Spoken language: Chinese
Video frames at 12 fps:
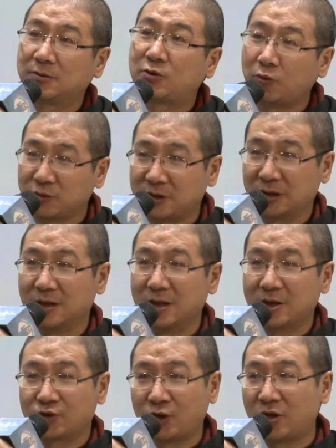东西，
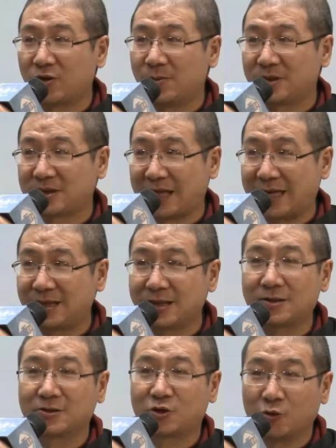所以我们才能
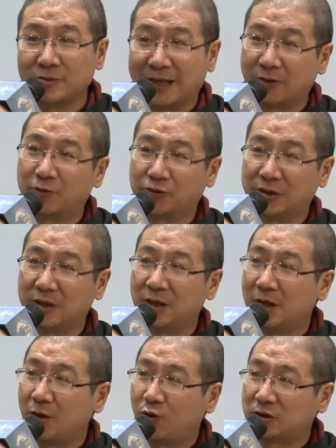够重演过去，
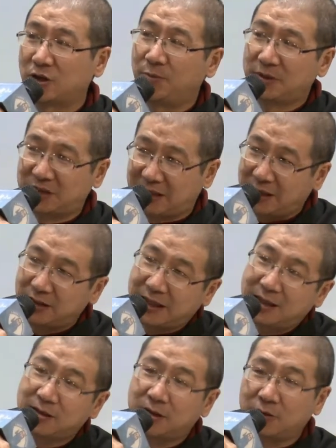或者我们才
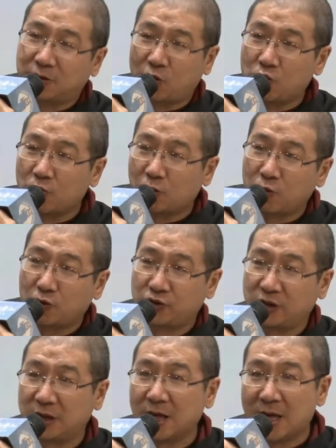能够通过过
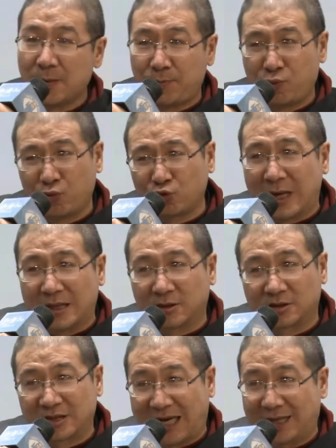去不断的
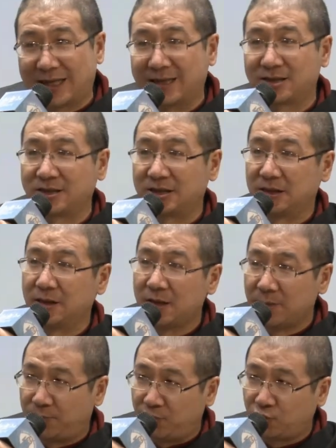展开自己，
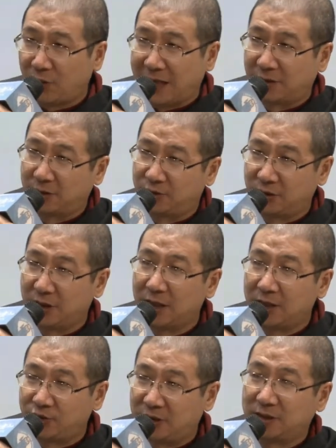不断的去
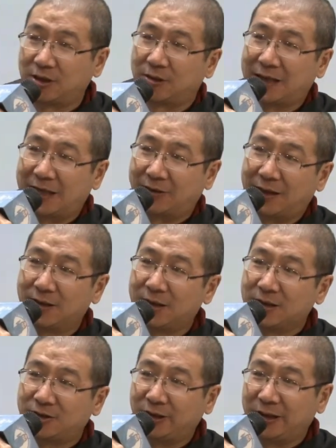寻找开端。
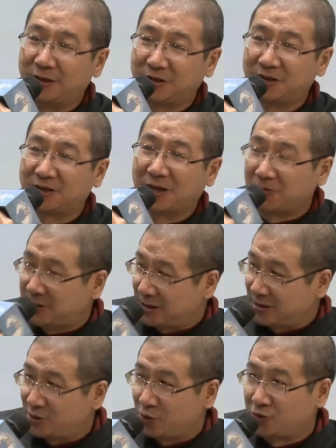这也就是老子
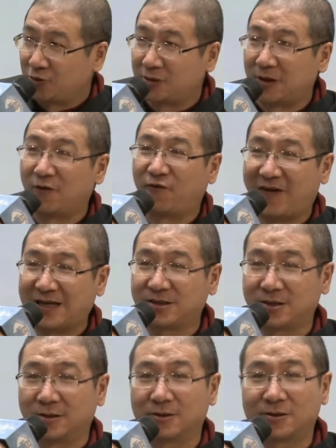所说的“反
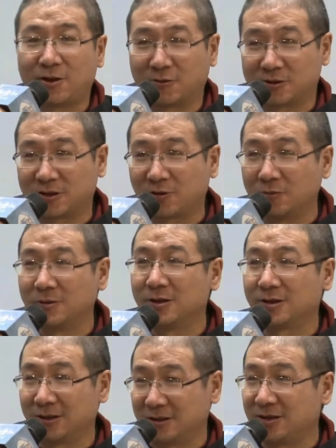者道之
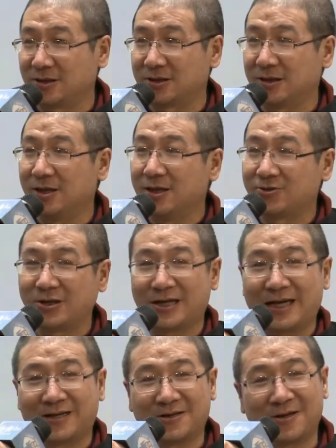动”的意思。所以
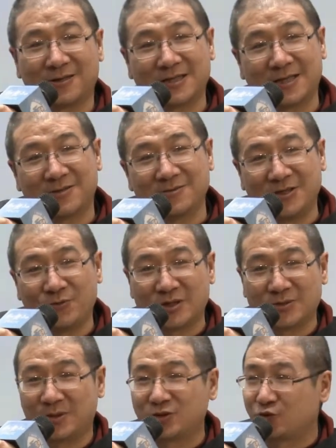海德格尔在后期为
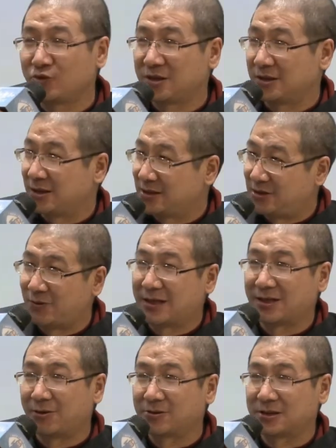什么如此的喜欢
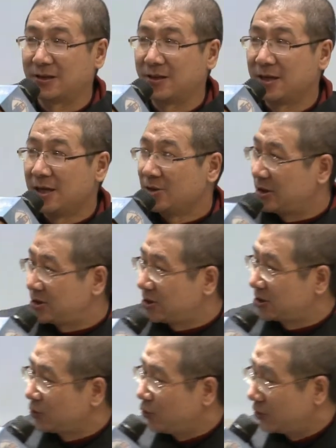老子？所以这
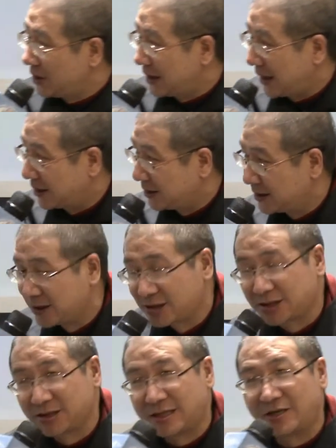是我对他的一个
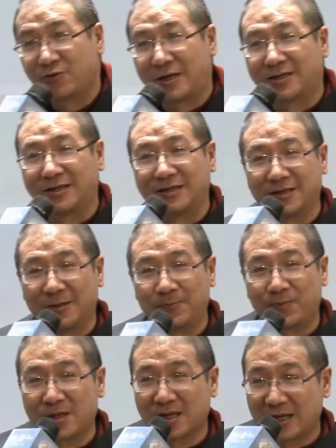时间观的一个
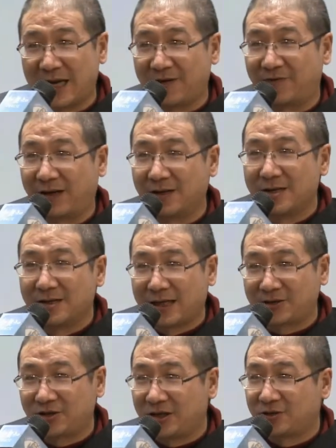看法。那
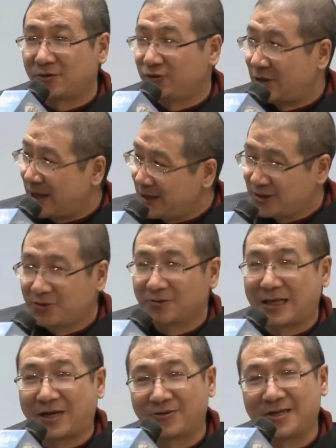至于说袁英兄，
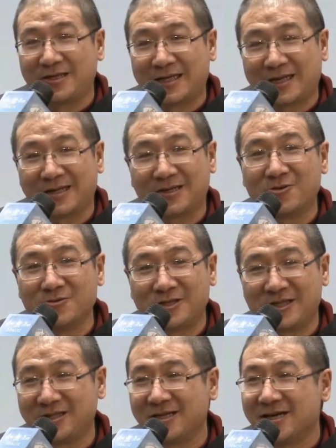他对于那个后
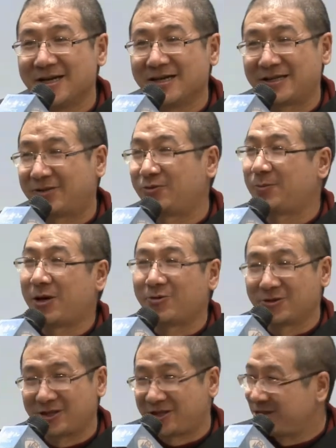期。就包
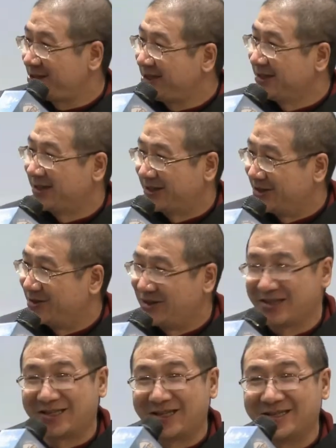括诗性的哲
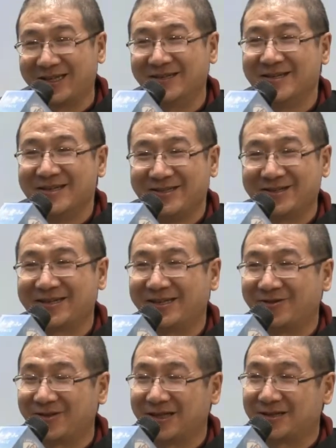学等等，有很
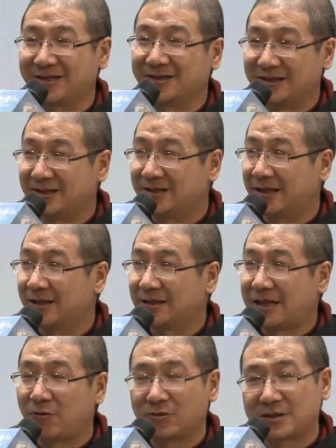多的这个理解。
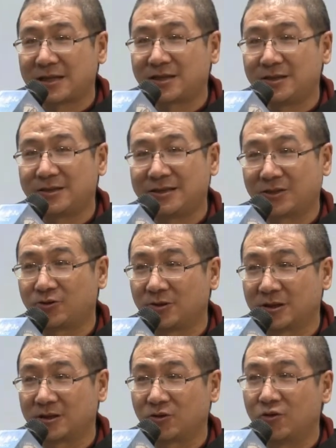那我在这里想说
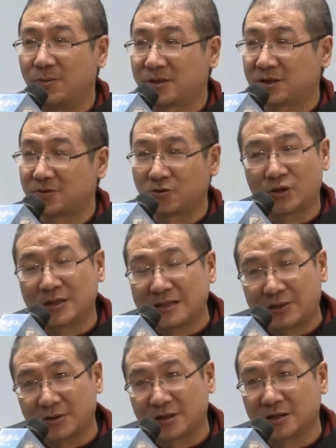的是，我们是从存
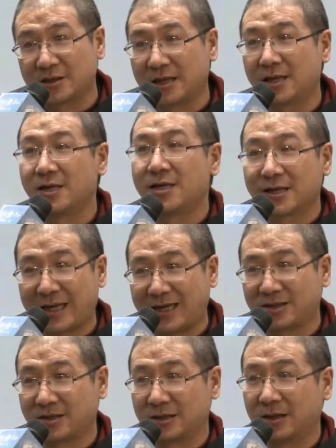在于时间开
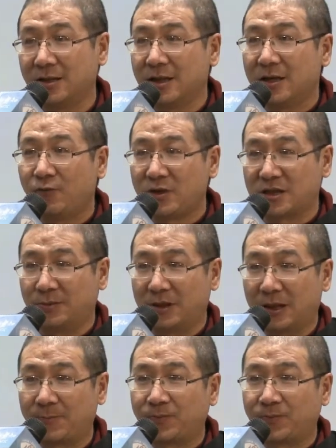始的，为什么呢？